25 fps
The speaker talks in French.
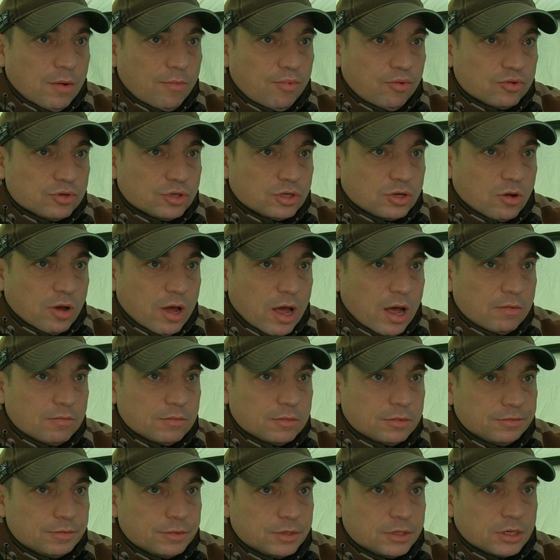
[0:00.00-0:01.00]
plomb de 100
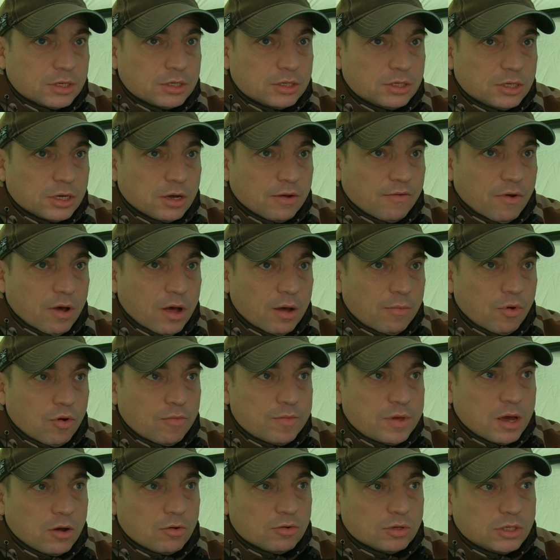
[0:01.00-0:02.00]
grammes, ça se tient vraiment
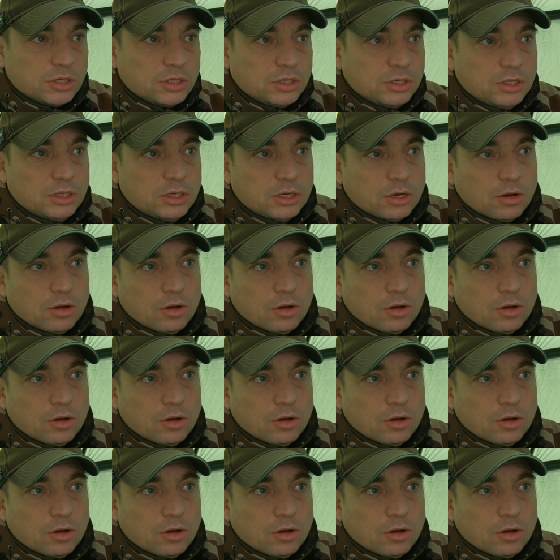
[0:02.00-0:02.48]
bien aussi.